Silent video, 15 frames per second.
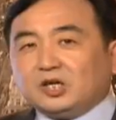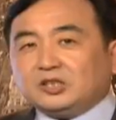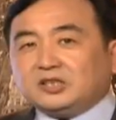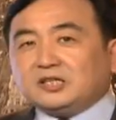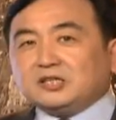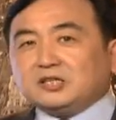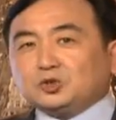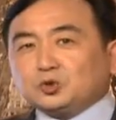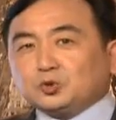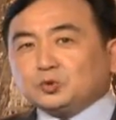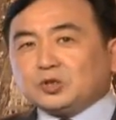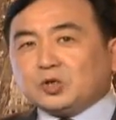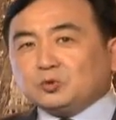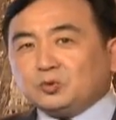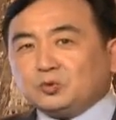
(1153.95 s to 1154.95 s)
人人出
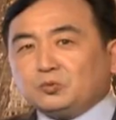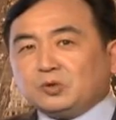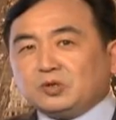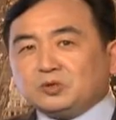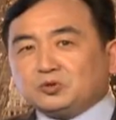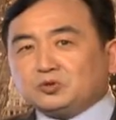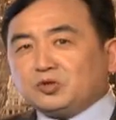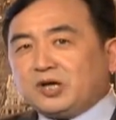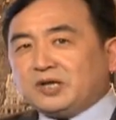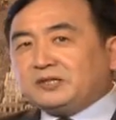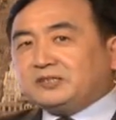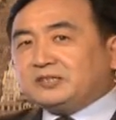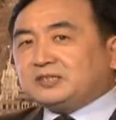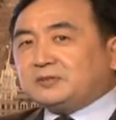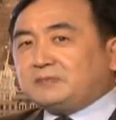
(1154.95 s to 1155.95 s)
头与握有权
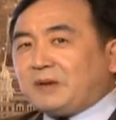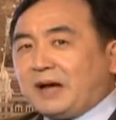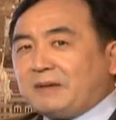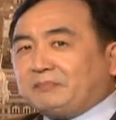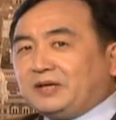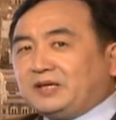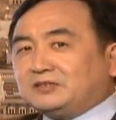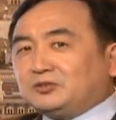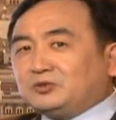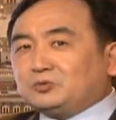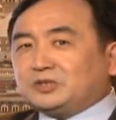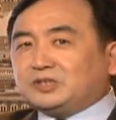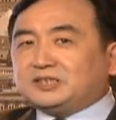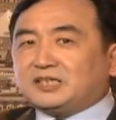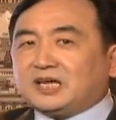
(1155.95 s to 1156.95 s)
力是把别人的
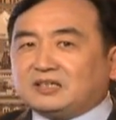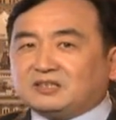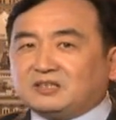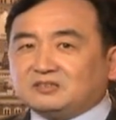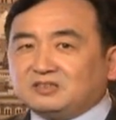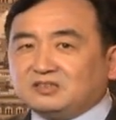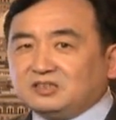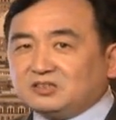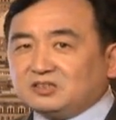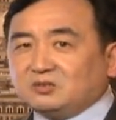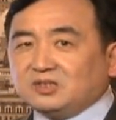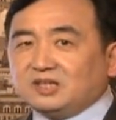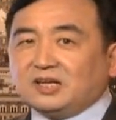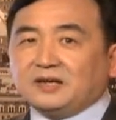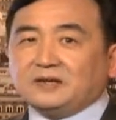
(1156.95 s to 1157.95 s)
东西抢到自己手
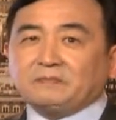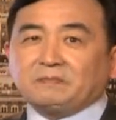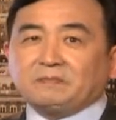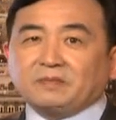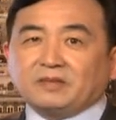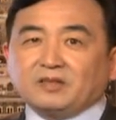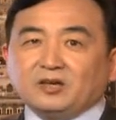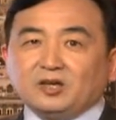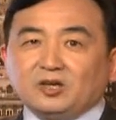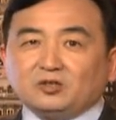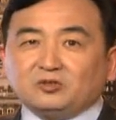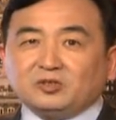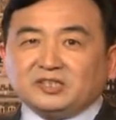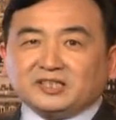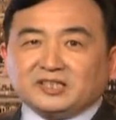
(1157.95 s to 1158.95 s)
里来，
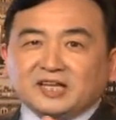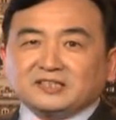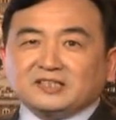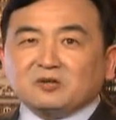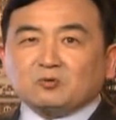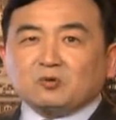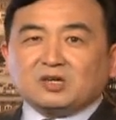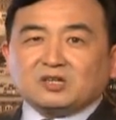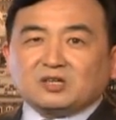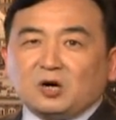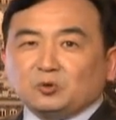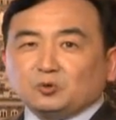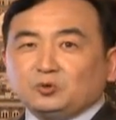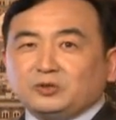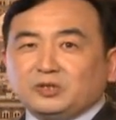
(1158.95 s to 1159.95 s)
所以你看当官的
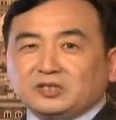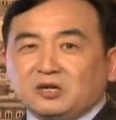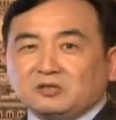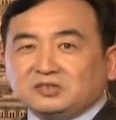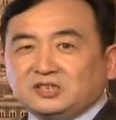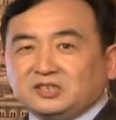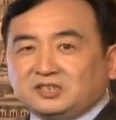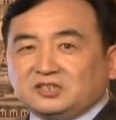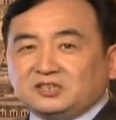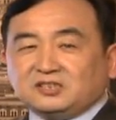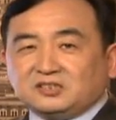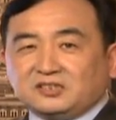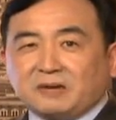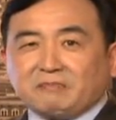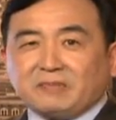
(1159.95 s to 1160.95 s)
搞女人搞几十
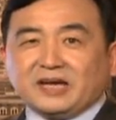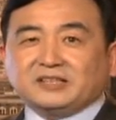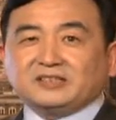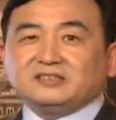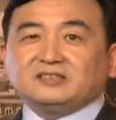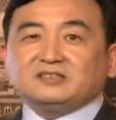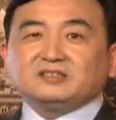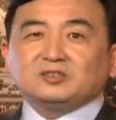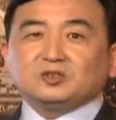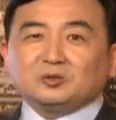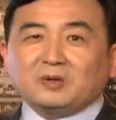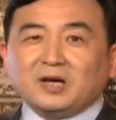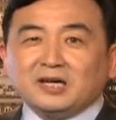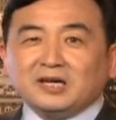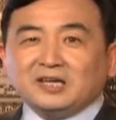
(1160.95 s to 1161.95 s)
个上百个，对
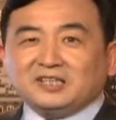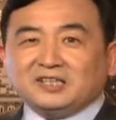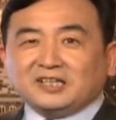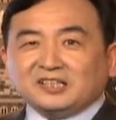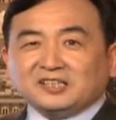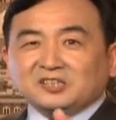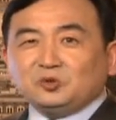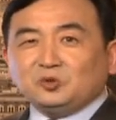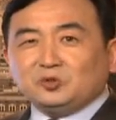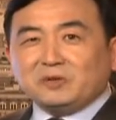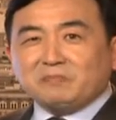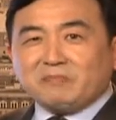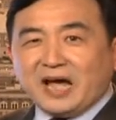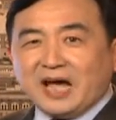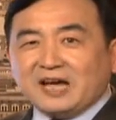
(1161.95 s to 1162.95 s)
吧？你看那女
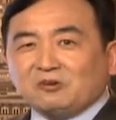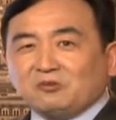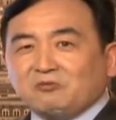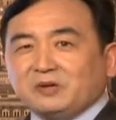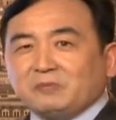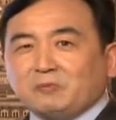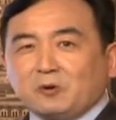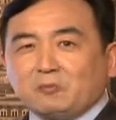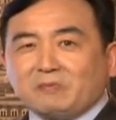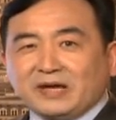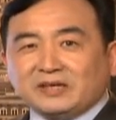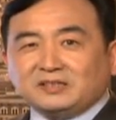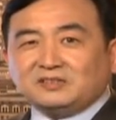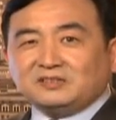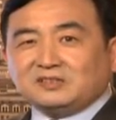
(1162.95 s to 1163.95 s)
人买 LV 包
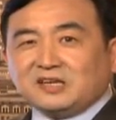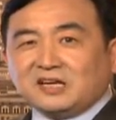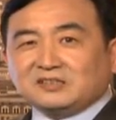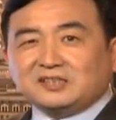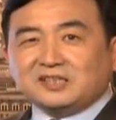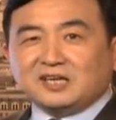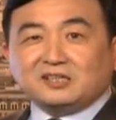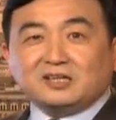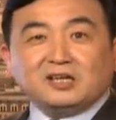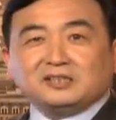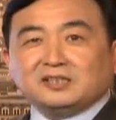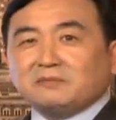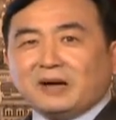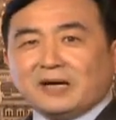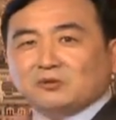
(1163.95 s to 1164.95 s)
买上千个，
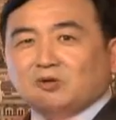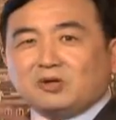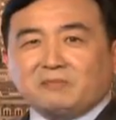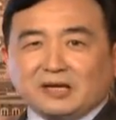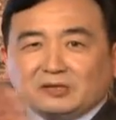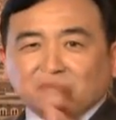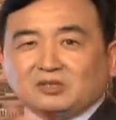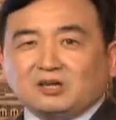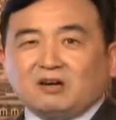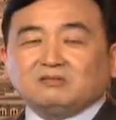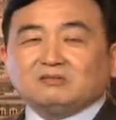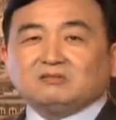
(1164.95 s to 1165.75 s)
能买多少买多少，